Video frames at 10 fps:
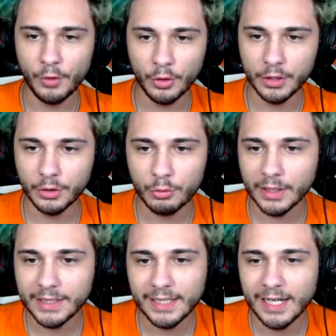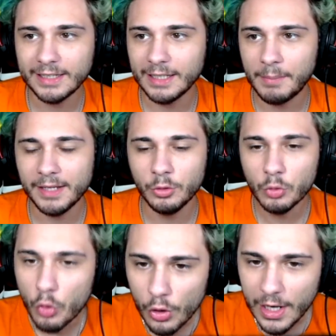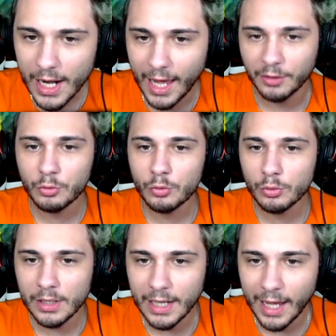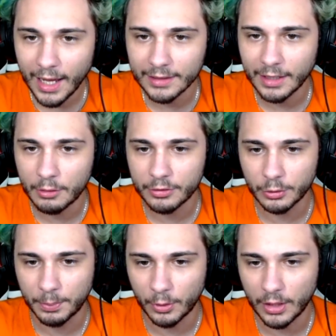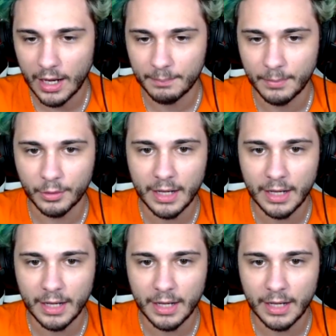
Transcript: voi non guadagnerete mai nulla, nulla da questo programma, ok?